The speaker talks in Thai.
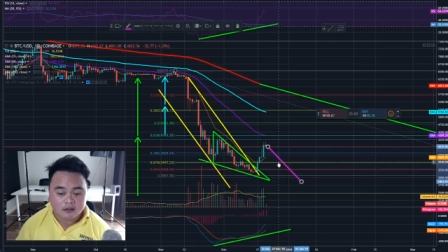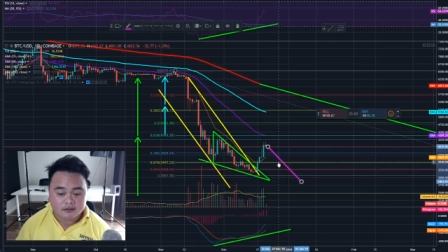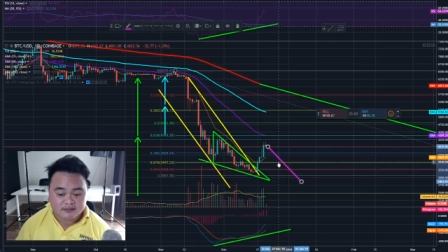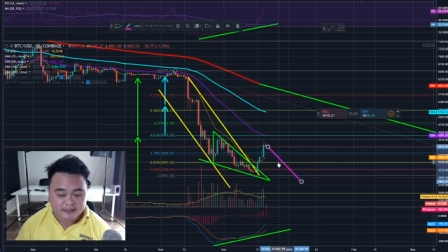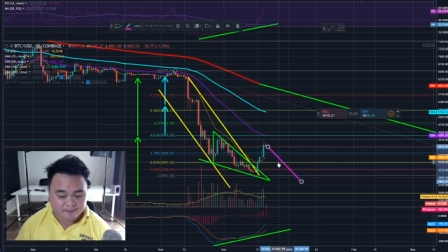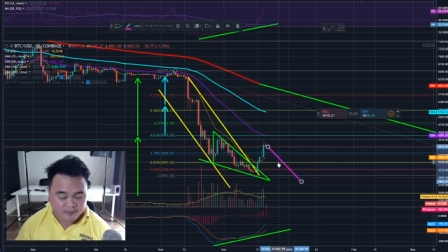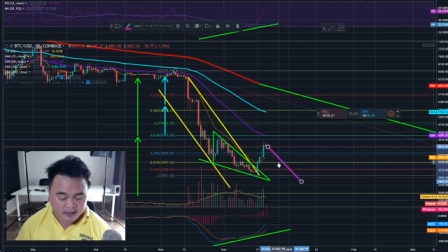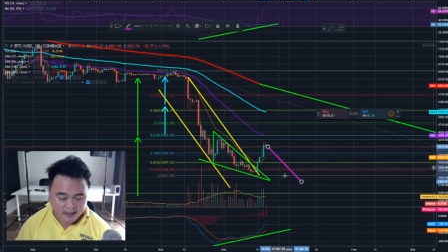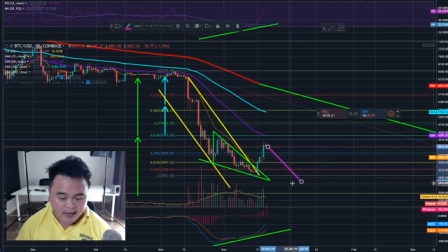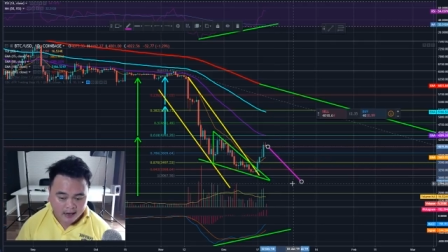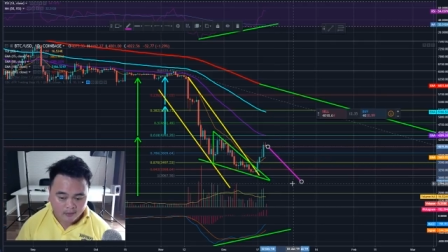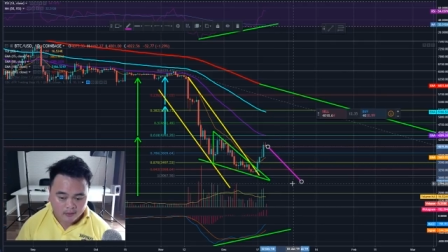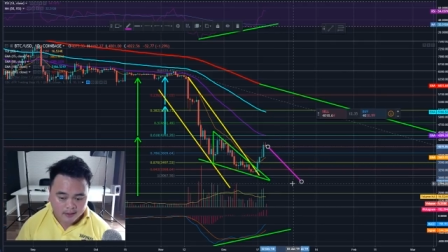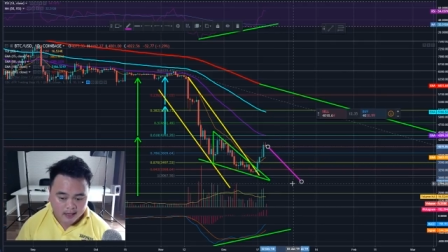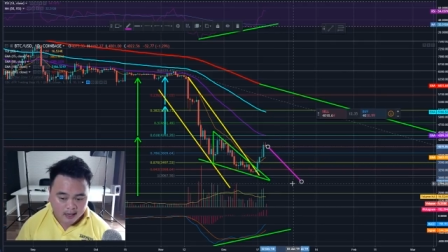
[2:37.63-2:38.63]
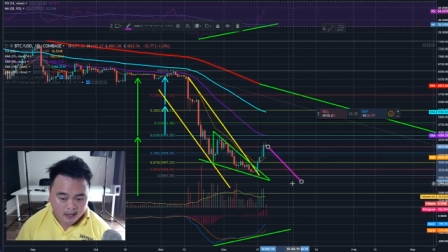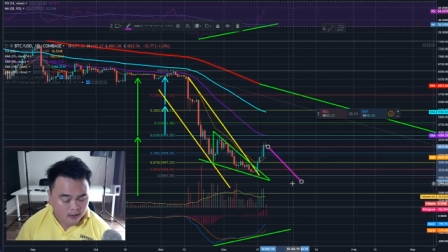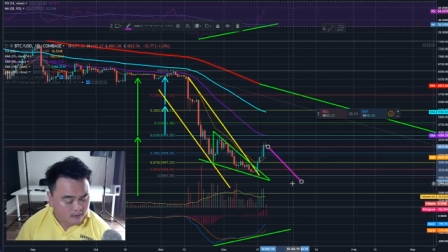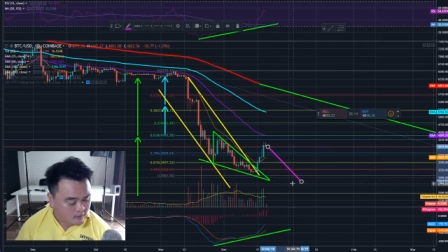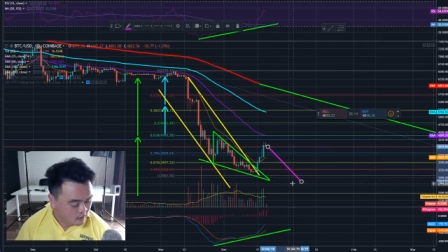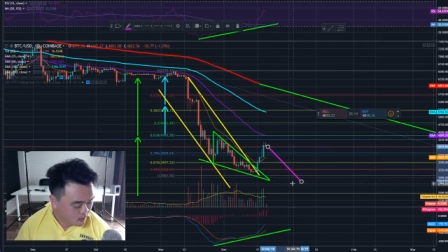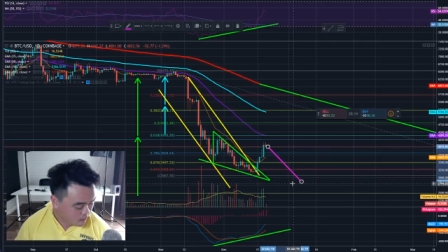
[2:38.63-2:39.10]
เจ็บระนาวกันได้นั้
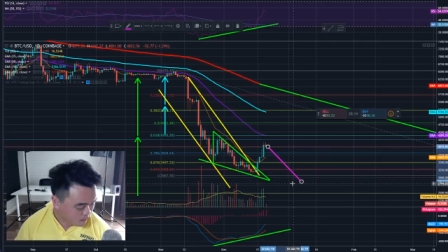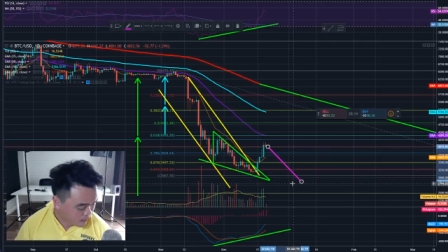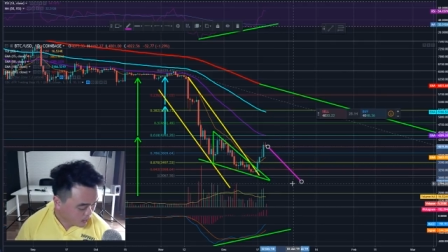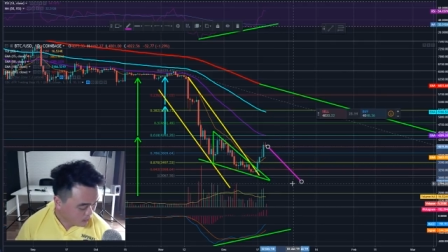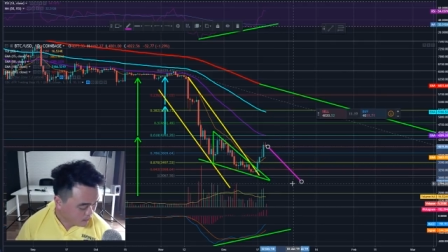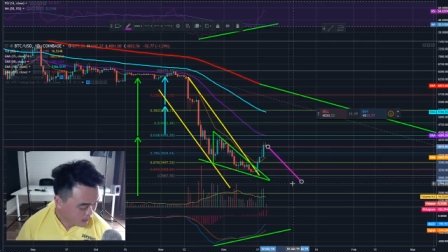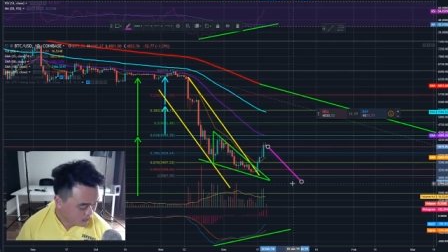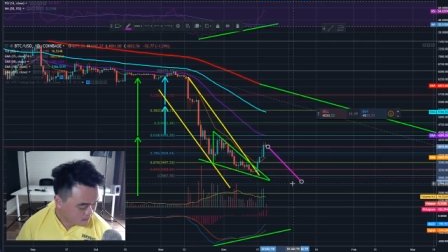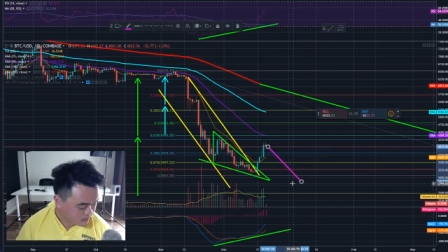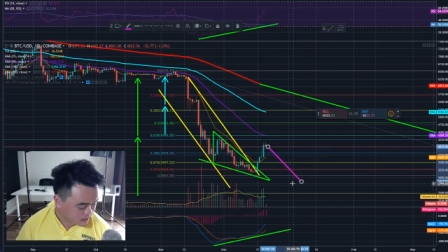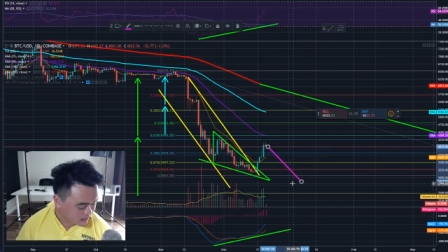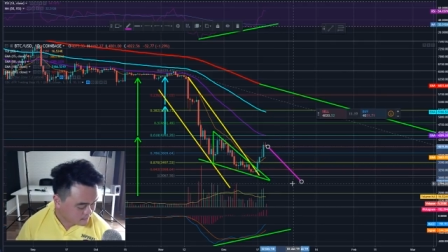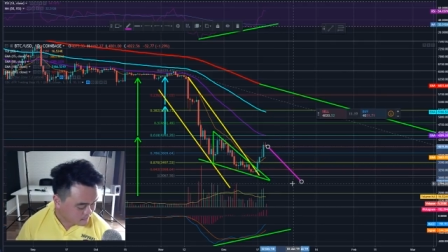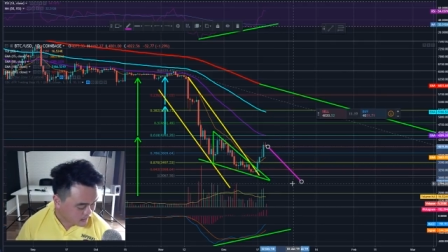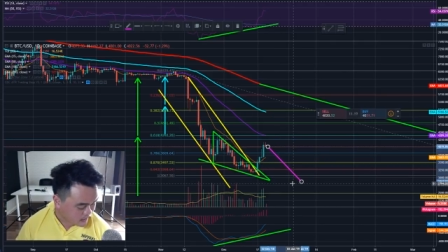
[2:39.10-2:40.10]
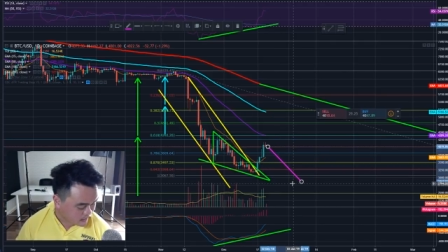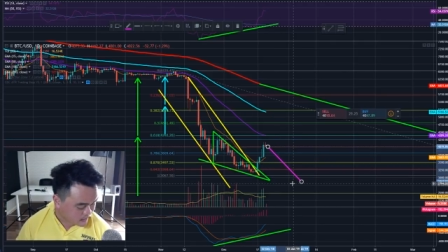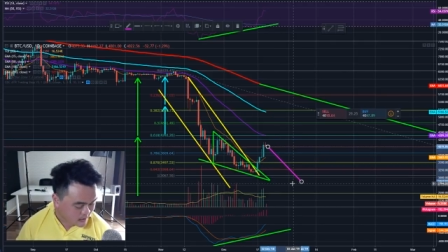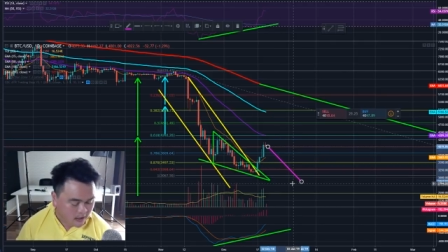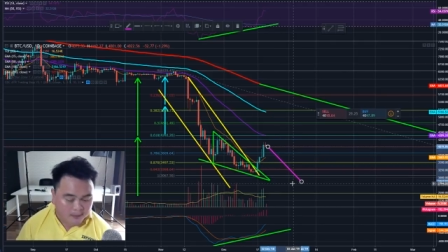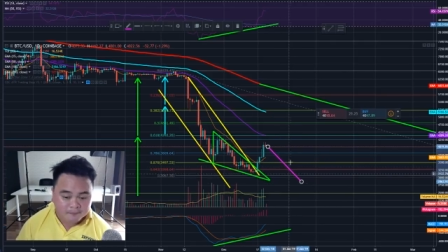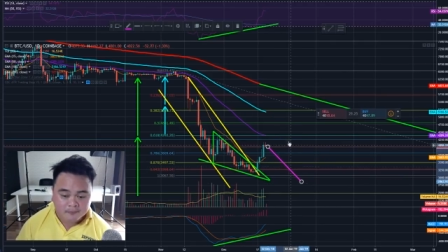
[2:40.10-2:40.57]
นพอมือกันบ้างนะ
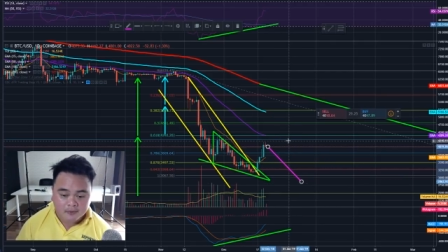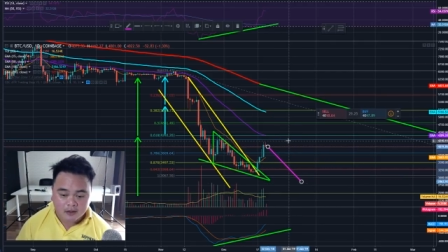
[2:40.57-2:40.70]
ครับ